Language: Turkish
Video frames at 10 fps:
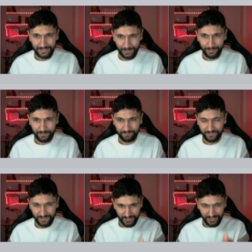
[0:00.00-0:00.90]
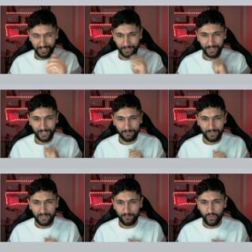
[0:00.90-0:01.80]
Değil mi? Şıklara
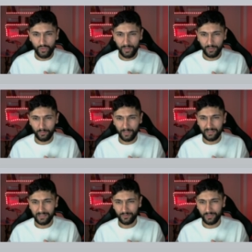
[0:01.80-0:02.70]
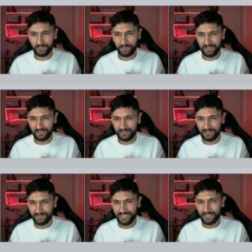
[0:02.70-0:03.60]
bakalım. Müslüman olmayanların yönetime
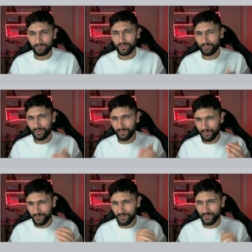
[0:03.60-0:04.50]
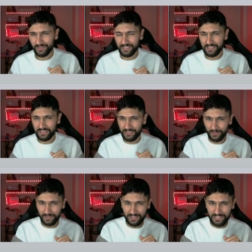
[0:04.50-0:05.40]
katıldı. Bu durum 19. yüzyılda
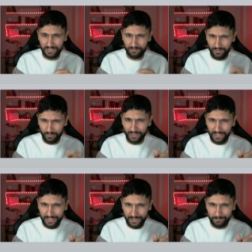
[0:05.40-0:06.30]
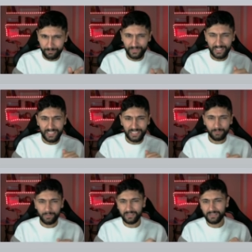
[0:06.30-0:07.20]
etkisini gösterecek. Biz bunu eleyelim.
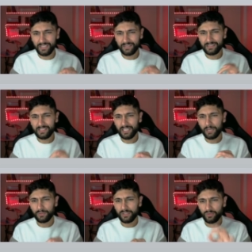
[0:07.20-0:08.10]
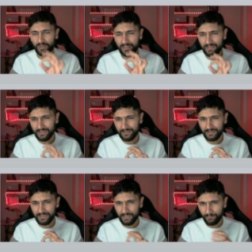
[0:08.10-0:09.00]
Batılı devletlere kapitülasyon hakkı
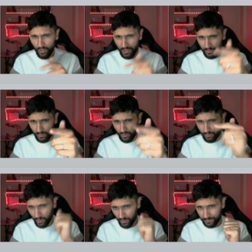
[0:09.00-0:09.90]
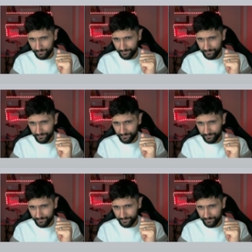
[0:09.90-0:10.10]
tanıdığına Böyle bir durum yok.